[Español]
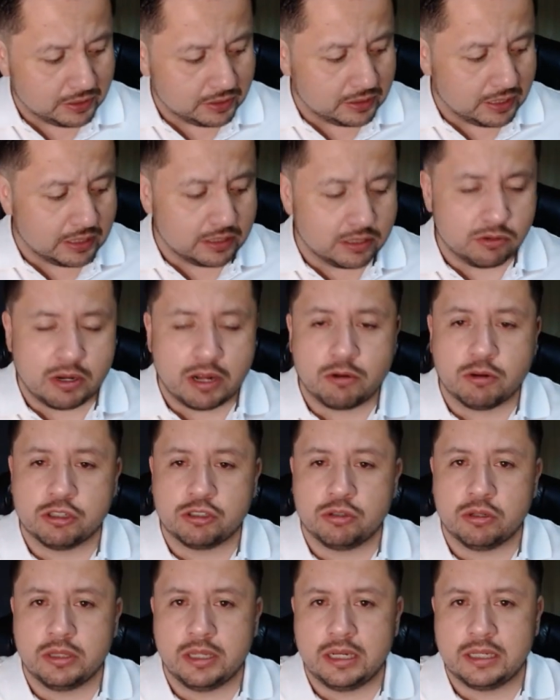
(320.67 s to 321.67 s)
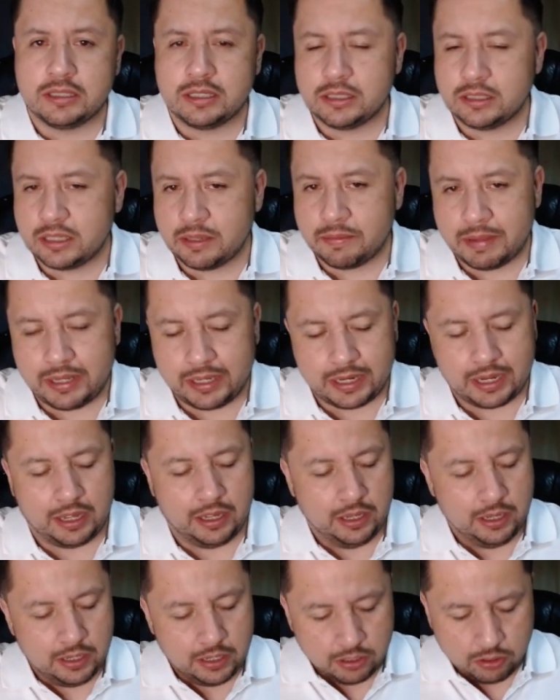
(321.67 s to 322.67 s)
Si estás en una cuestión de licencia
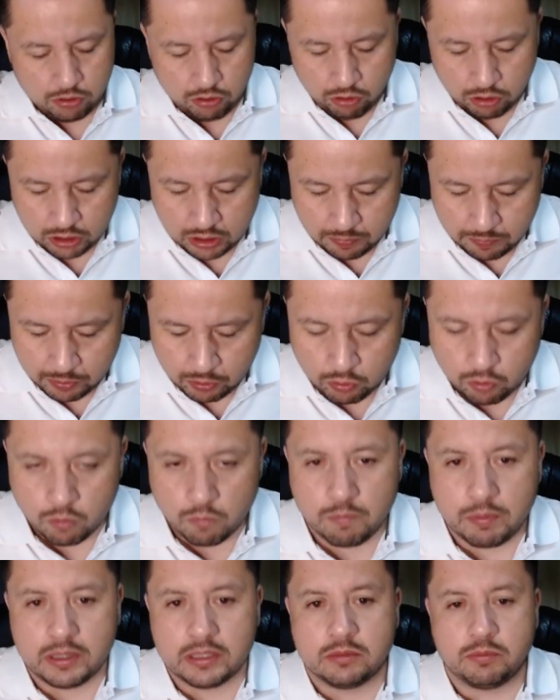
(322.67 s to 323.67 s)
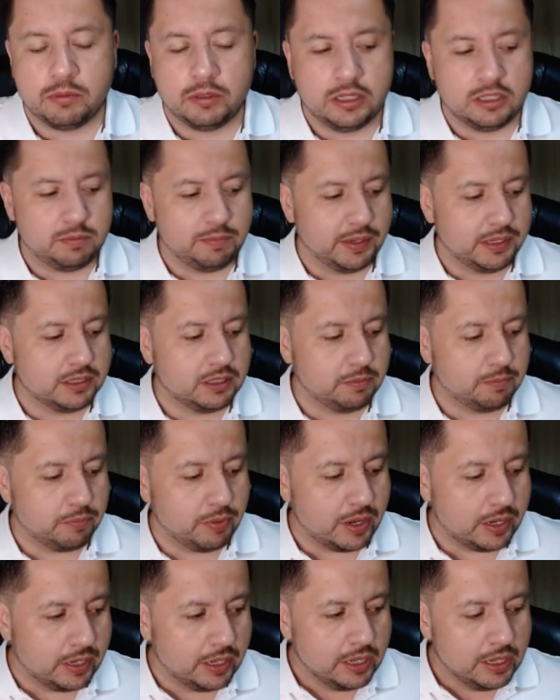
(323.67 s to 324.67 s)
médica, no te preocupes, puedes
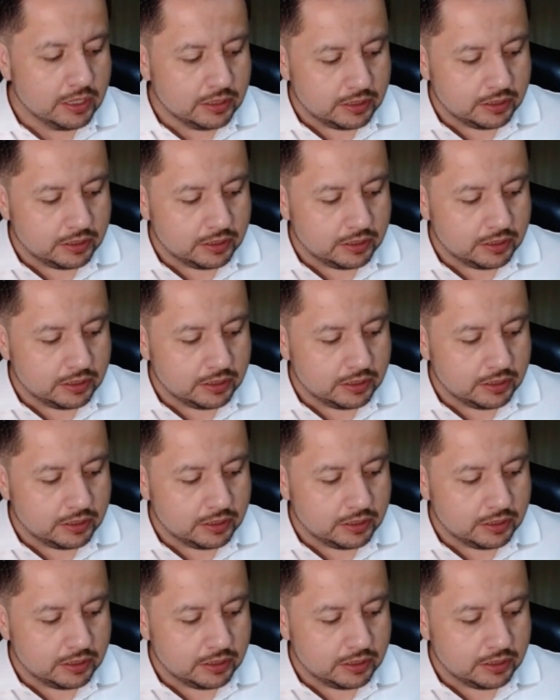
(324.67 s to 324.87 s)
participar.